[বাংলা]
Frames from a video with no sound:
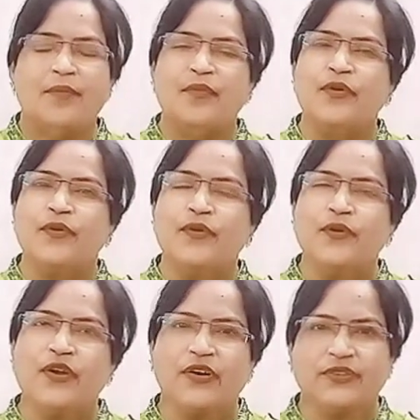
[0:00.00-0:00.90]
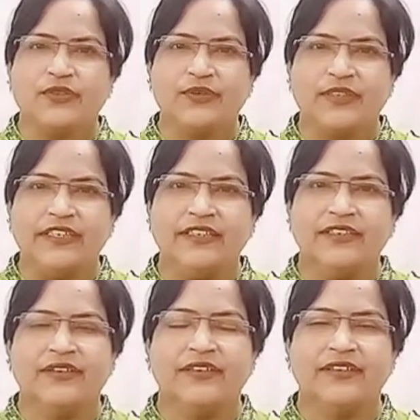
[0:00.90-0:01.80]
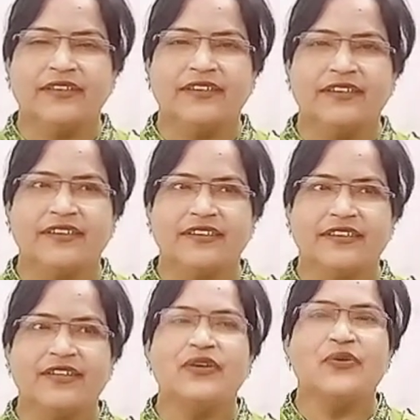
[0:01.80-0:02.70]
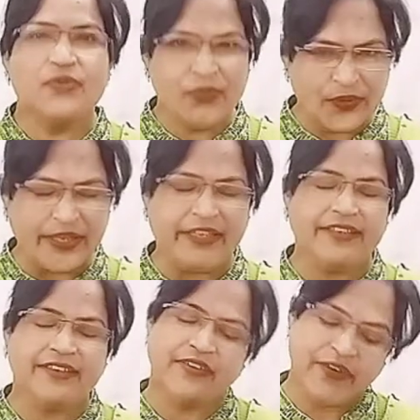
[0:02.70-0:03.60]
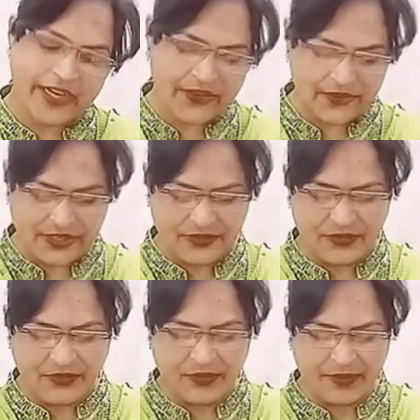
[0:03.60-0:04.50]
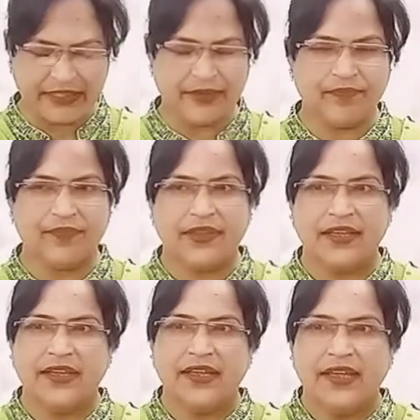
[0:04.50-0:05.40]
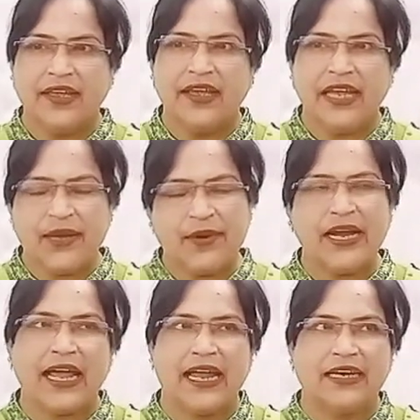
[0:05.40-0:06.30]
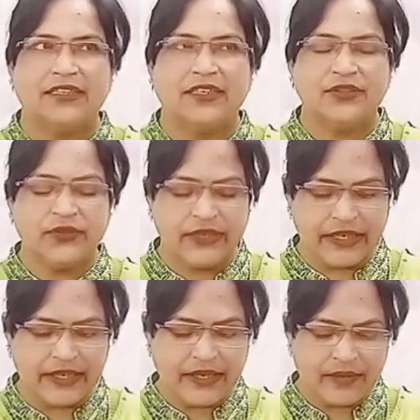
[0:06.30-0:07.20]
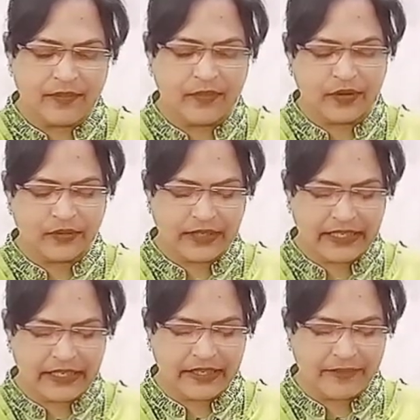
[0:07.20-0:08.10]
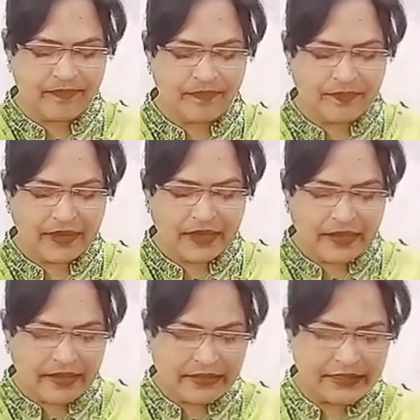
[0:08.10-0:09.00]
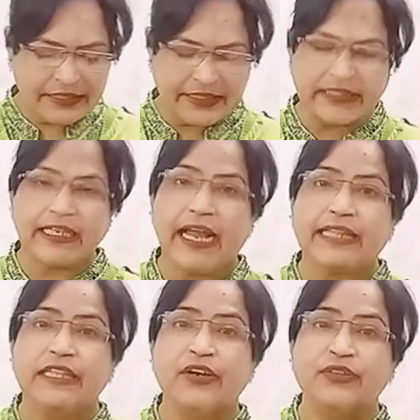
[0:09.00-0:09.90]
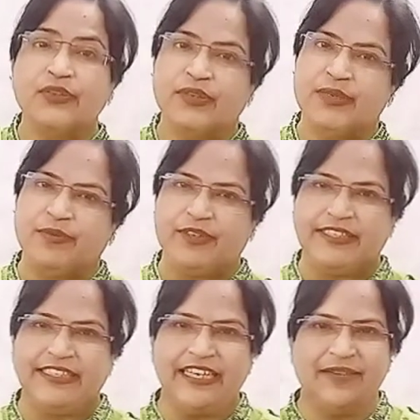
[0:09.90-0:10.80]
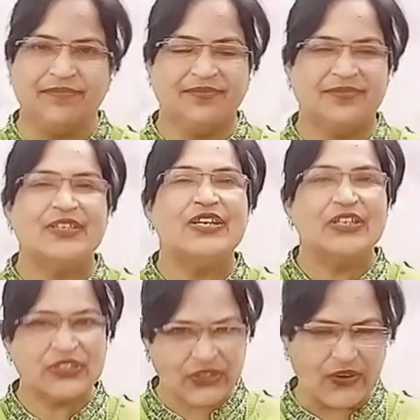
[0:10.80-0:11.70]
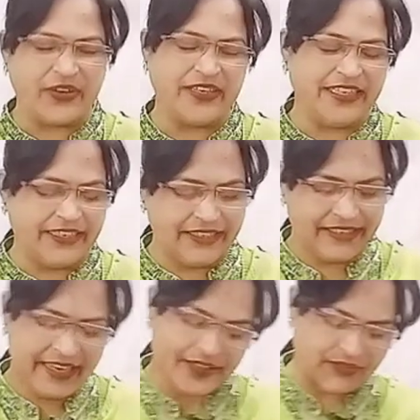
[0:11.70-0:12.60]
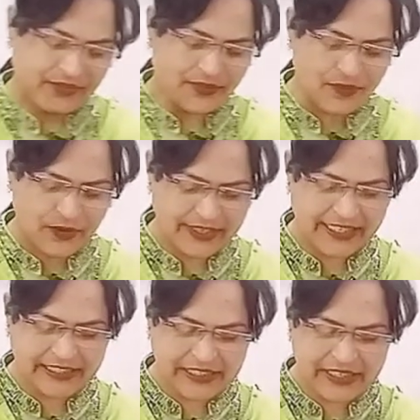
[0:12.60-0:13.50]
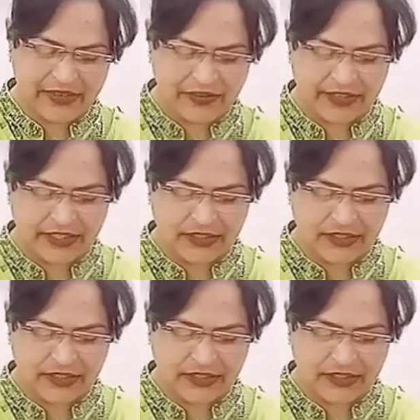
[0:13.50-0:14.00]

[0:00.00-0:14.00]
মুকুল অর্থ কি কুড়ি অনেক অনেক ধন্যবাদ এবার আরেকটা ধরি বলো দেখি যে সাথে অর্থ কি বলেছিলাম সঙ্গে এই তো মনে আছে অনেক